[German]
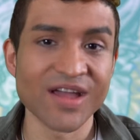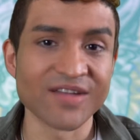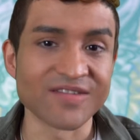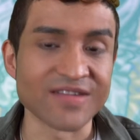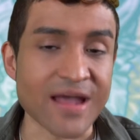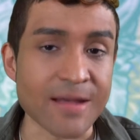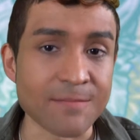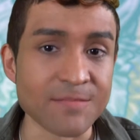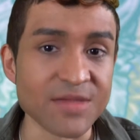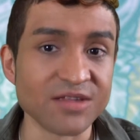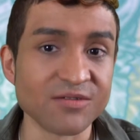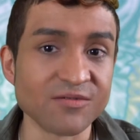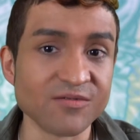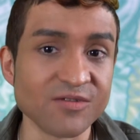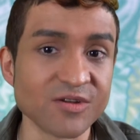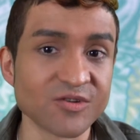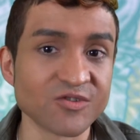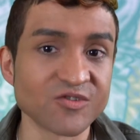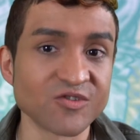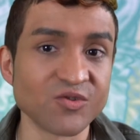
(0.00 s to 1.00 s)
Damit
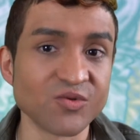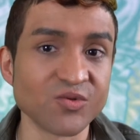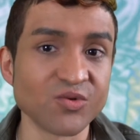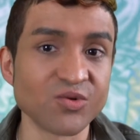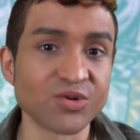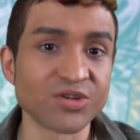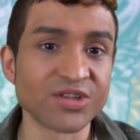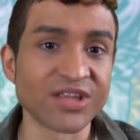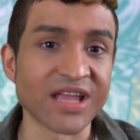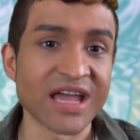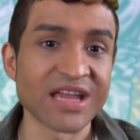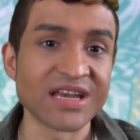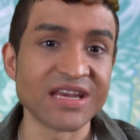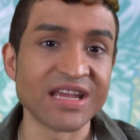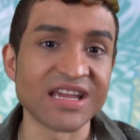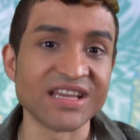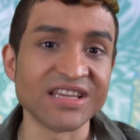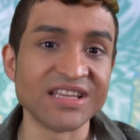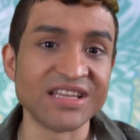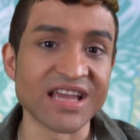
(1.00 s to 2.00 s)
wirst du
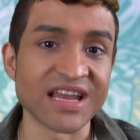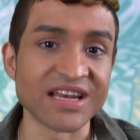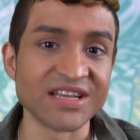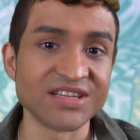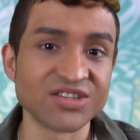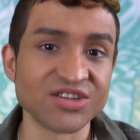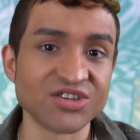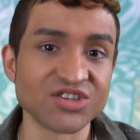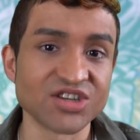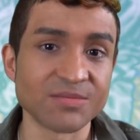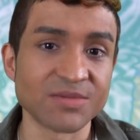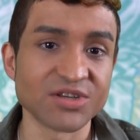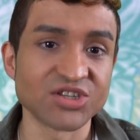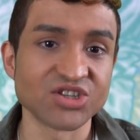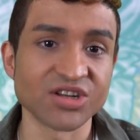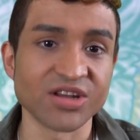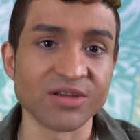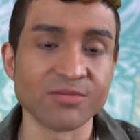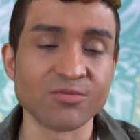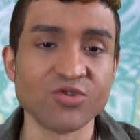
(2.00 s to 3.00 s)
deine idealistischen
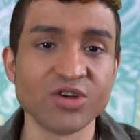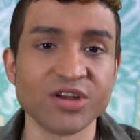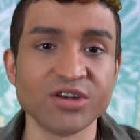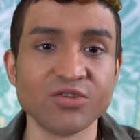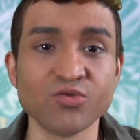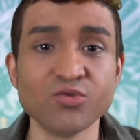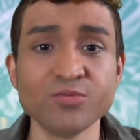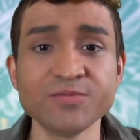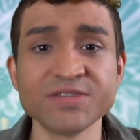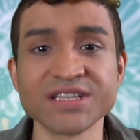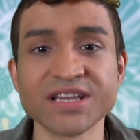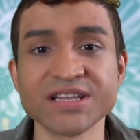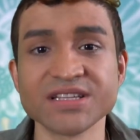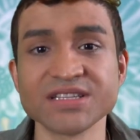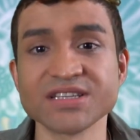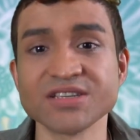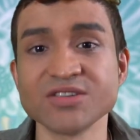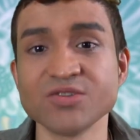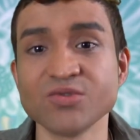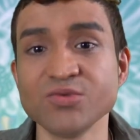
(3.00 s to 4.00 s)
Bestrebungen
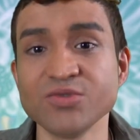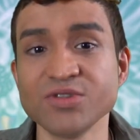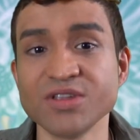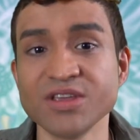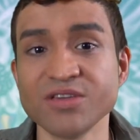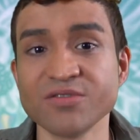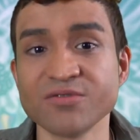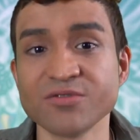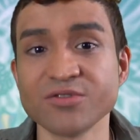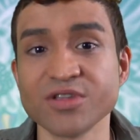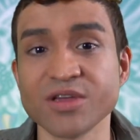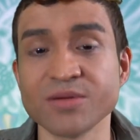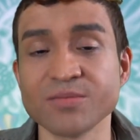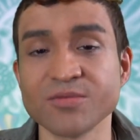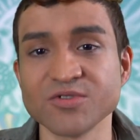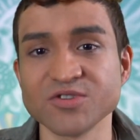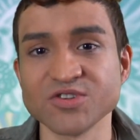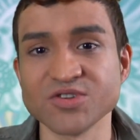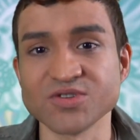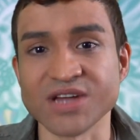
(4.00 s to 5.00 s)
umsetzen und dich von
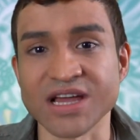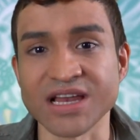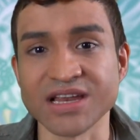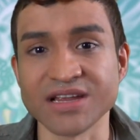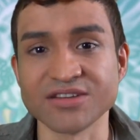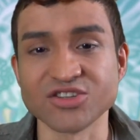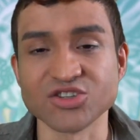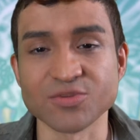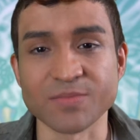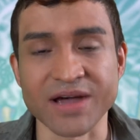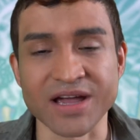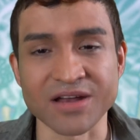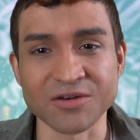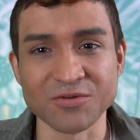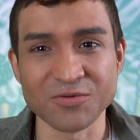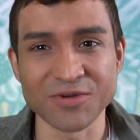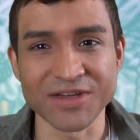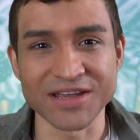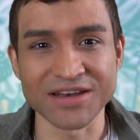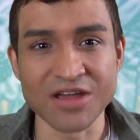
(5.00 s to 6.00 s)
emotionalen
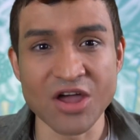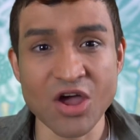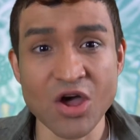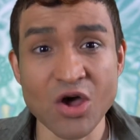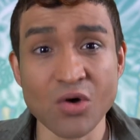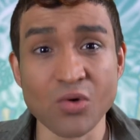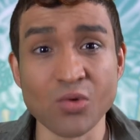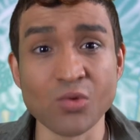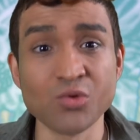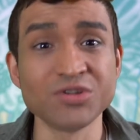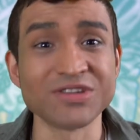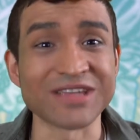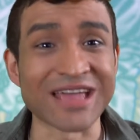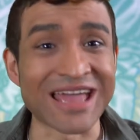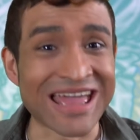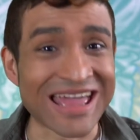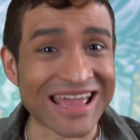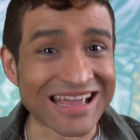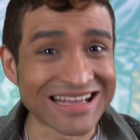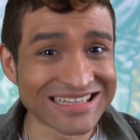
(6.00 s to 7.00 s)
Spannungen und
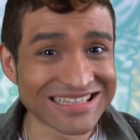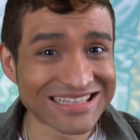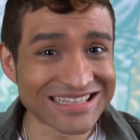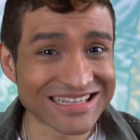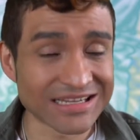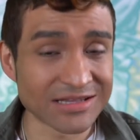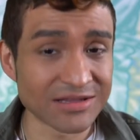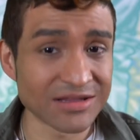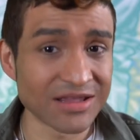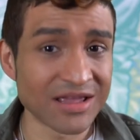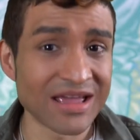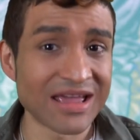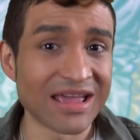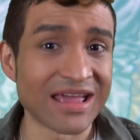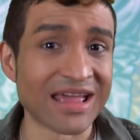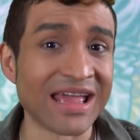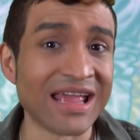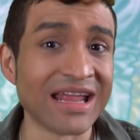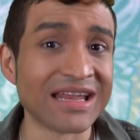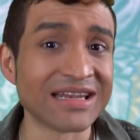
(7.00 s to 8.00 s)
Ängsten
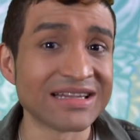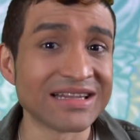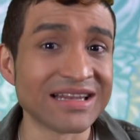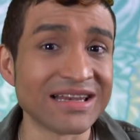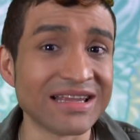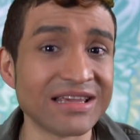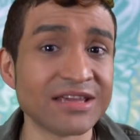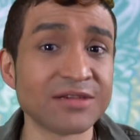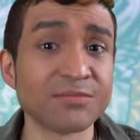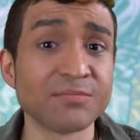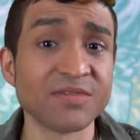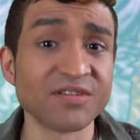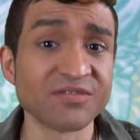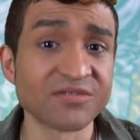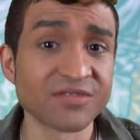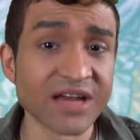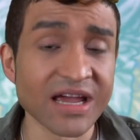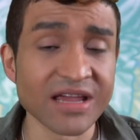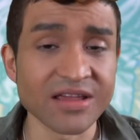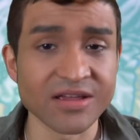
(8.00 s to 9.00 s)
endlich
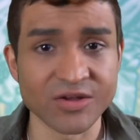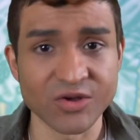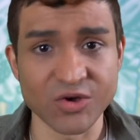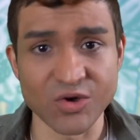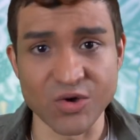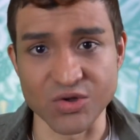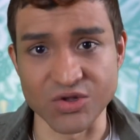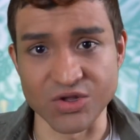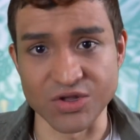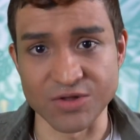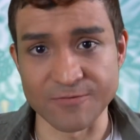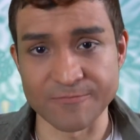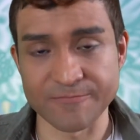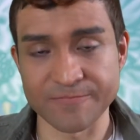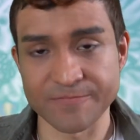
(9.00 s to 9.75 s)
befreien können.